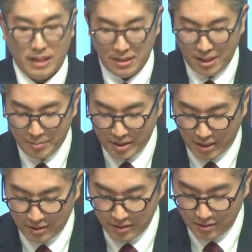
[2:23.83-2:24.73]

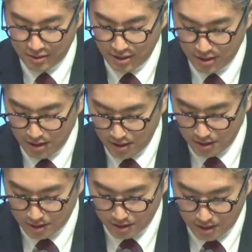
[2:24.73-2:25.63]
다이나믹한 일들이
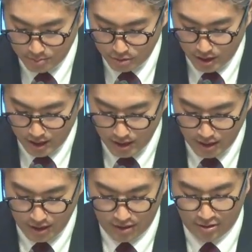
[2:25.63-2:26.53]
있기 때문에
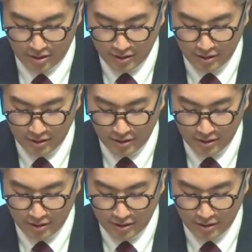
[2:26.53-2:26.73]
어,